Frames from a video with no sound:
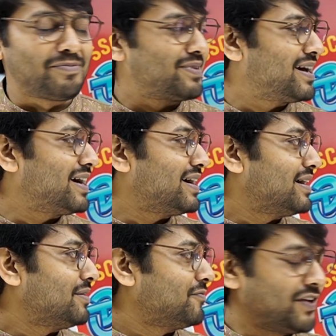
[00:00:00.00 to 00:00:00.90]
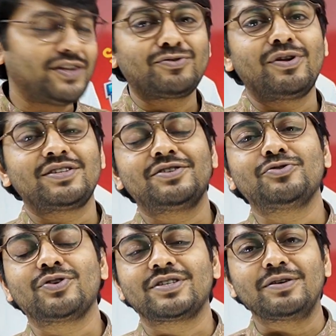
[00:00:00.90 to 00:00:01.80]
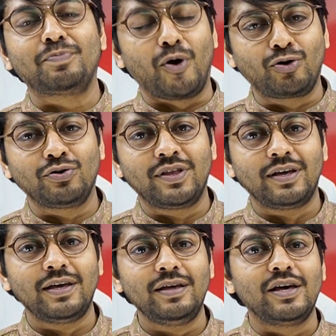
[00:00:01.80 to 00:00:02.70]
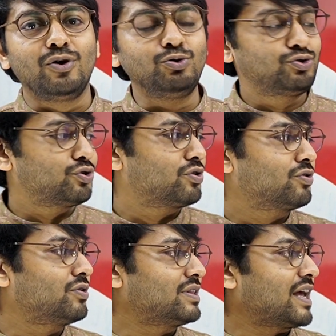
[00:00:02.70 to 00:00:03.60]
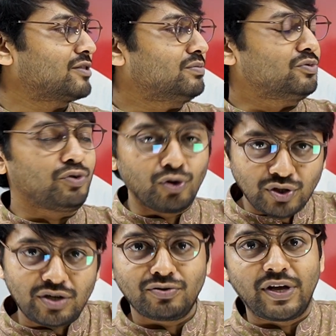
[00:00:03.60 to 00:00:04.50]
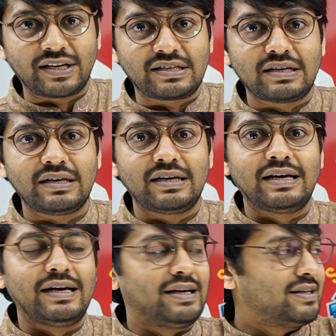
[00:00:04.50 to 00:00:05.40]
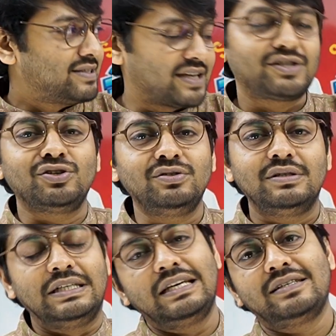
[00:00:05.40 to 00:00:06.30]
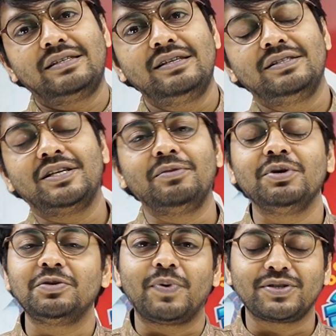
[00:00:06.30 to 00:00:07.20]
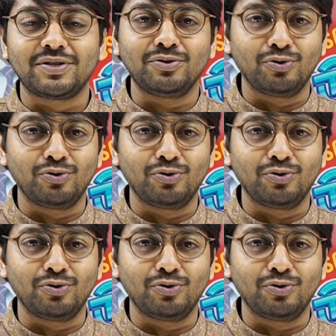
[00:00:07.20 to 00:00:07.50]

আমরা ফিনিক্স উল্লাস এক্সের পক্ষ থেকে উচ্চতর গণিতে একদম গোছানো একটা সাজেশন নিয়ে আসছি যে বিশ পার্সেন্ট